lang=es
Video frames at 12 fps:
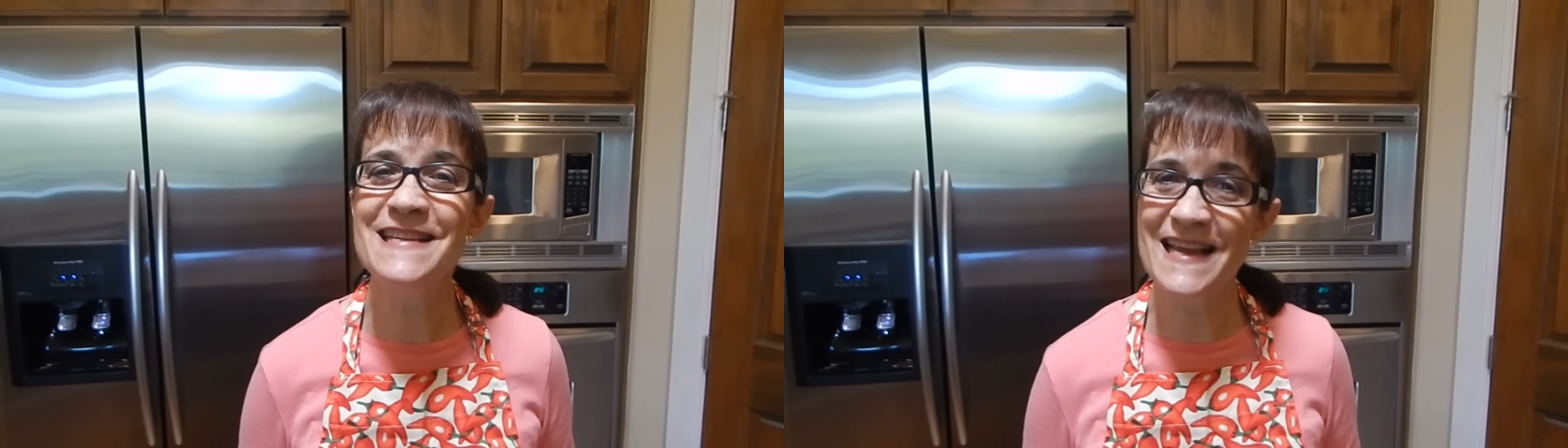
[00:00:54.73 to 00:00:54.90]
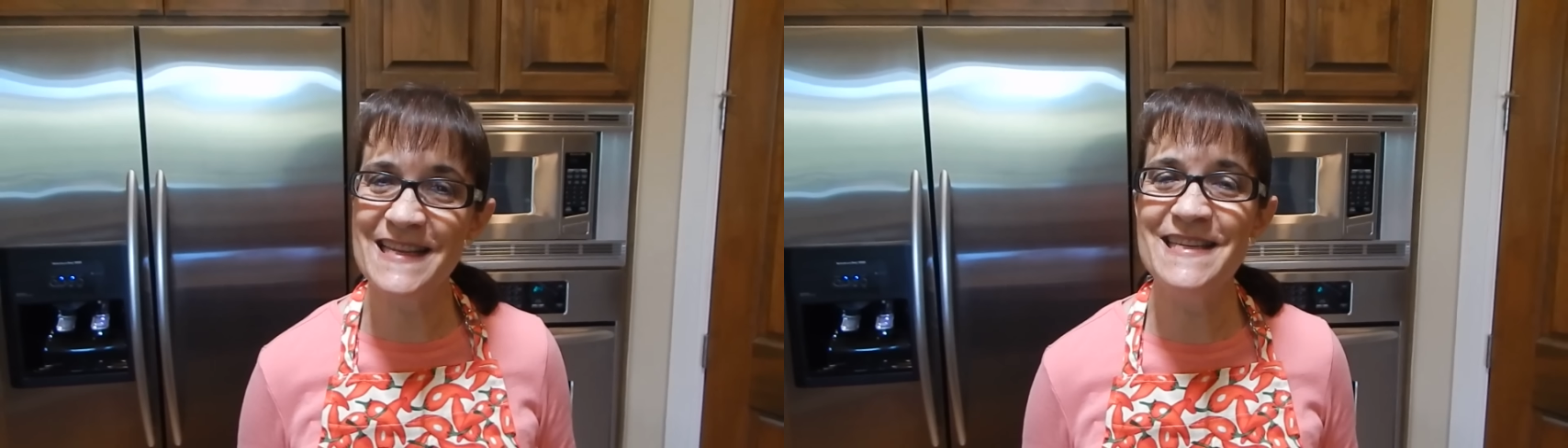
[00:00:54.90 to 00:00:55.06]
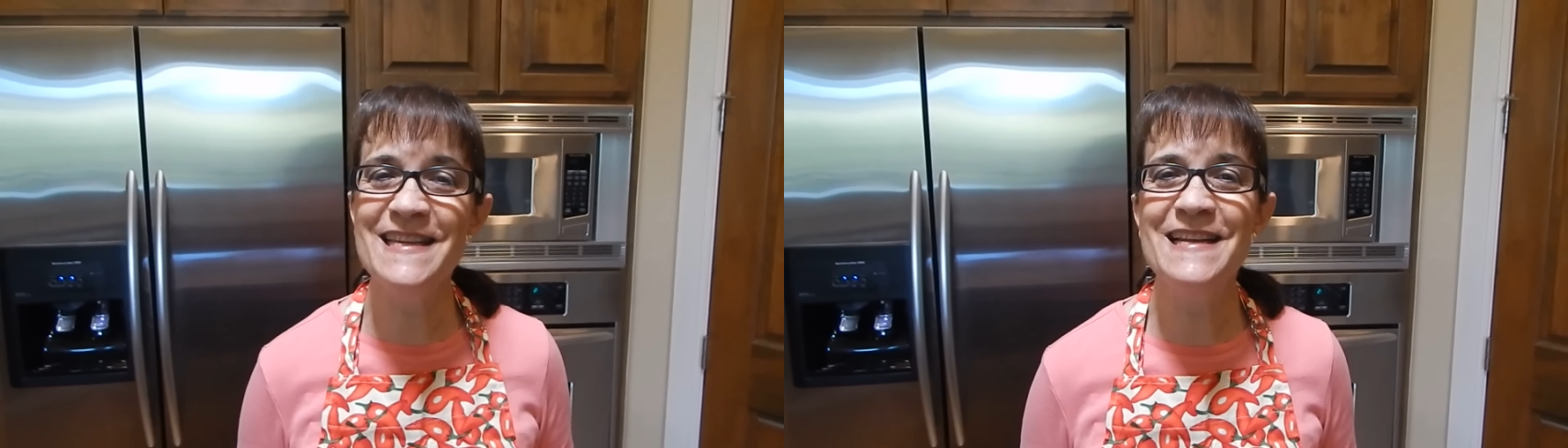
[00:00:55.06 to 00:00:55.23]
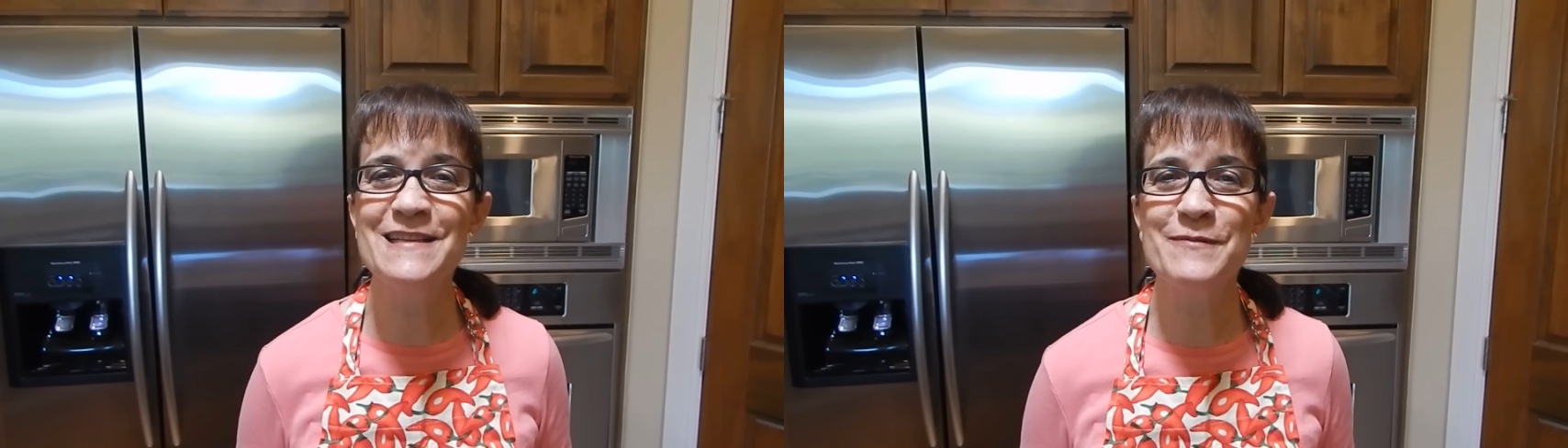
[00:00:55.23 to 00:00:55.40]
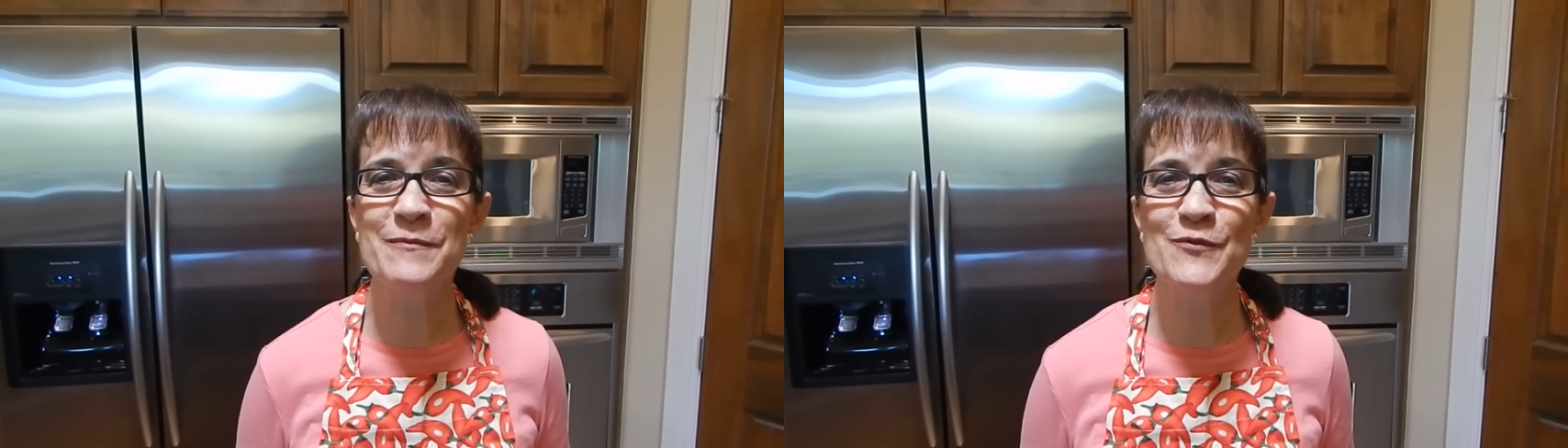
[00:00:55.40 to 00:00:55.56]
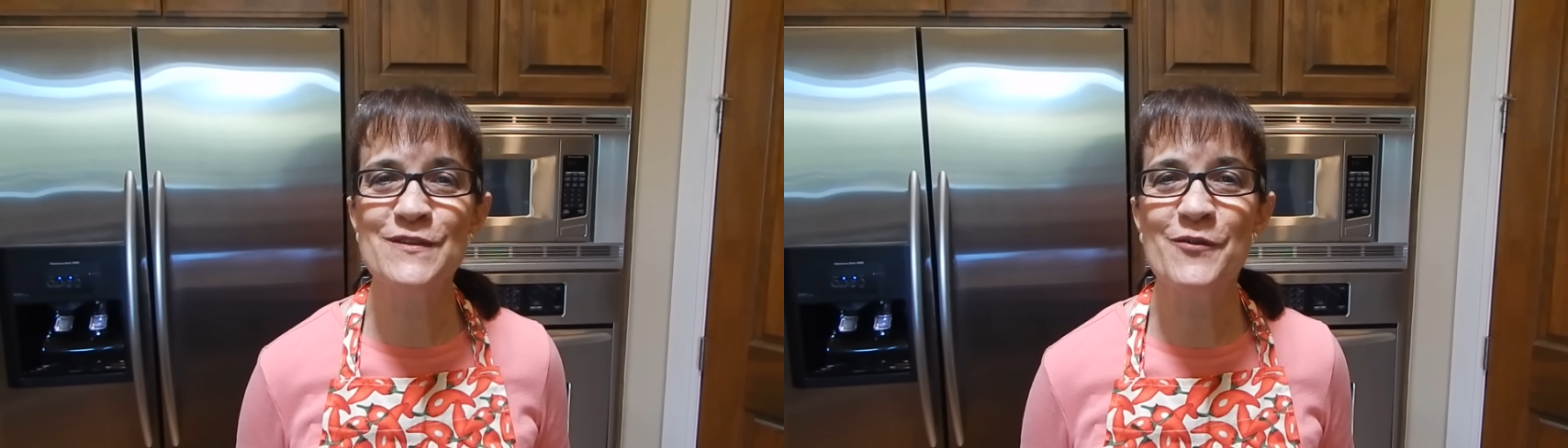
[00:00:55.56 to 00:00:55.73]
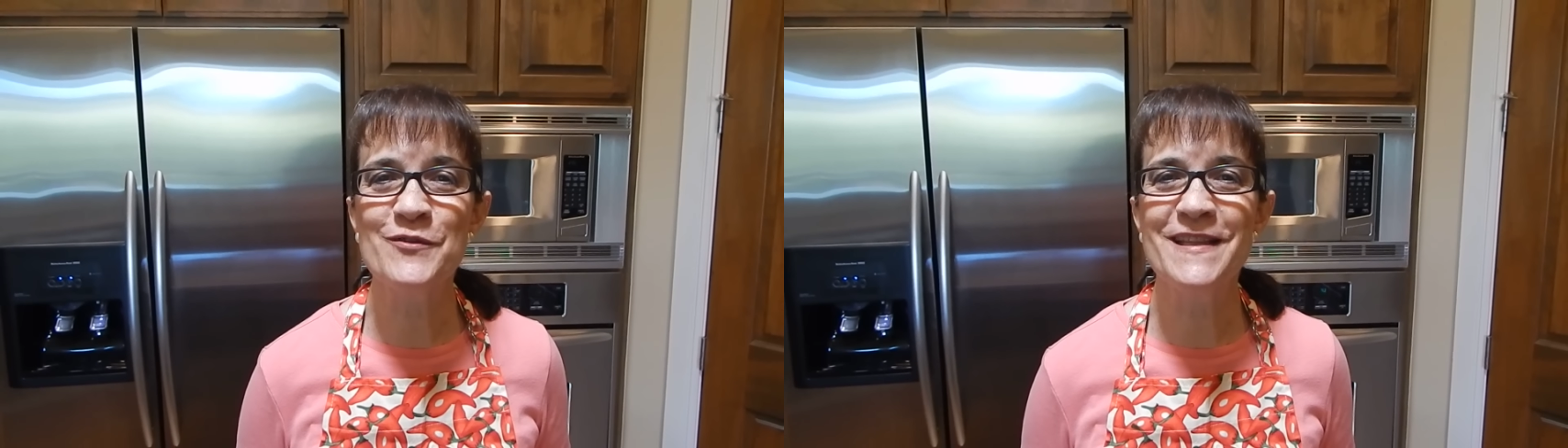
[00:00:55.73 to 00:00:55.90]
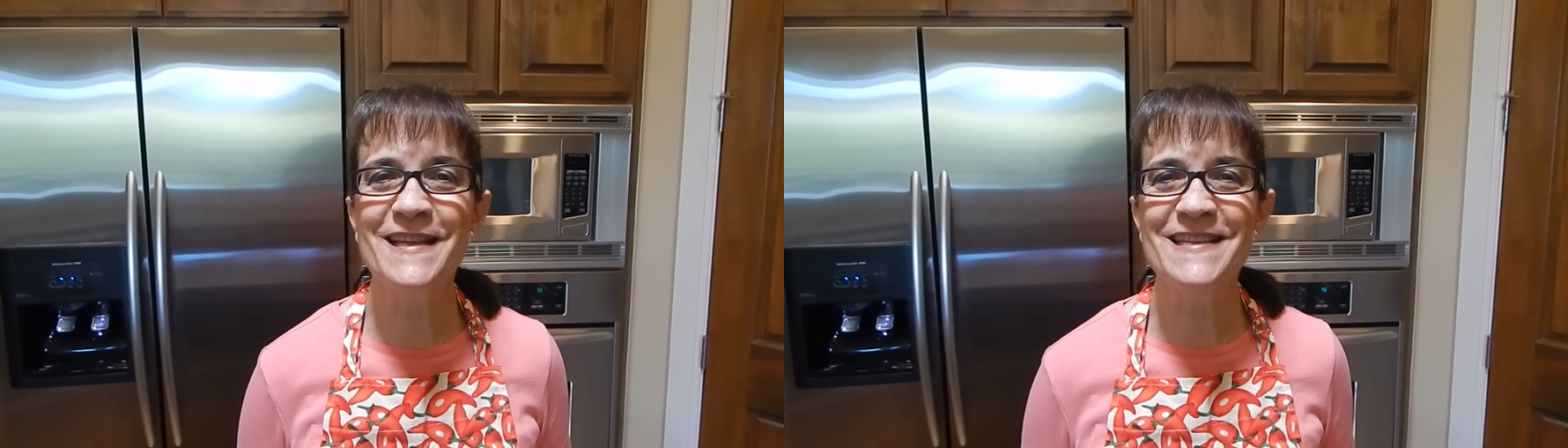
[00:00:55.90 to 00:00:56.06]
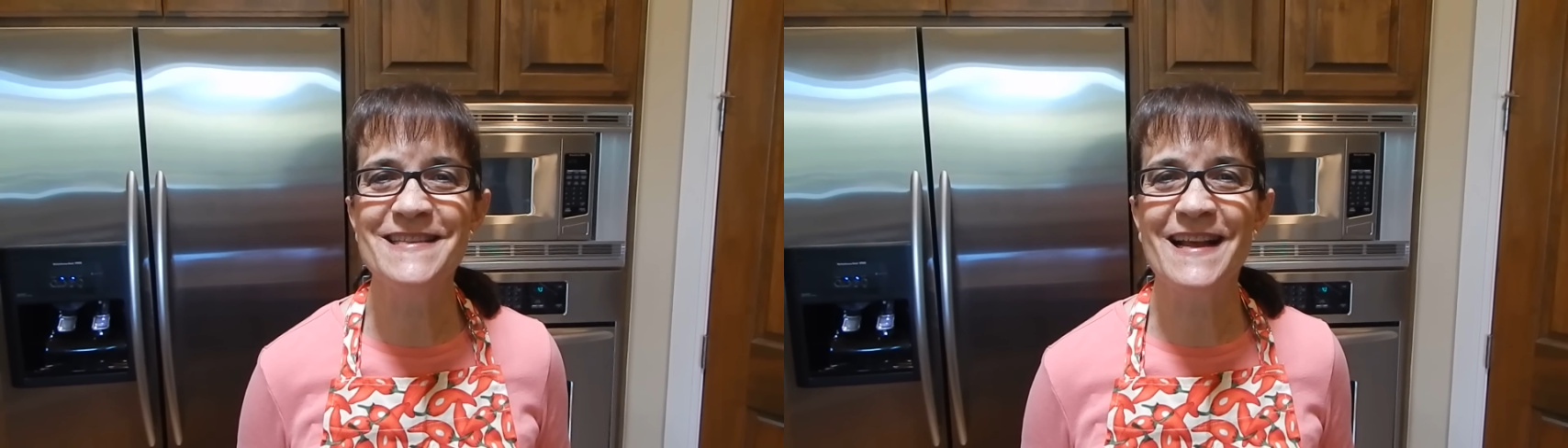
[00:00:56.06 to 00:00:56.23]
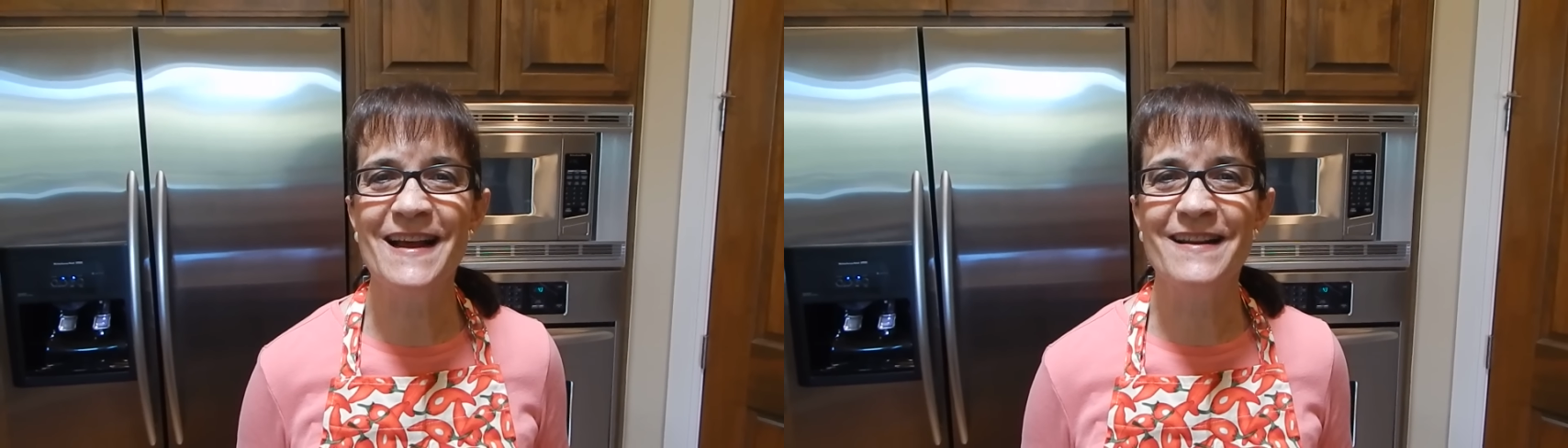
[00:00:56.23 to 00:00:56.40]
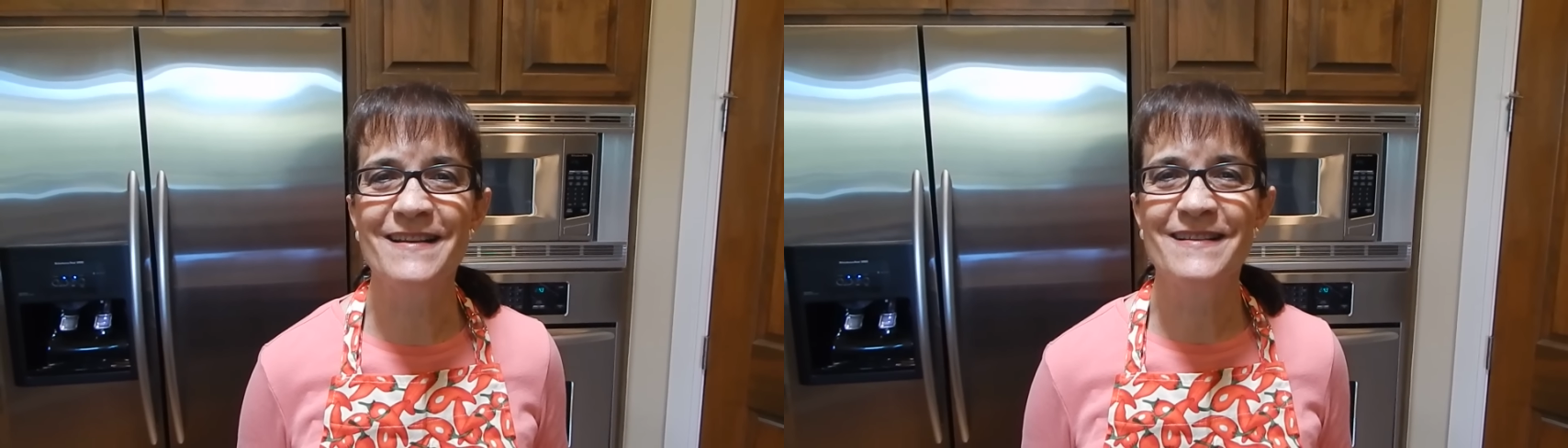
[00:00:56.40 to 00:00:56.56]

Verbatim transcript: qué chiles vamos a utilizar.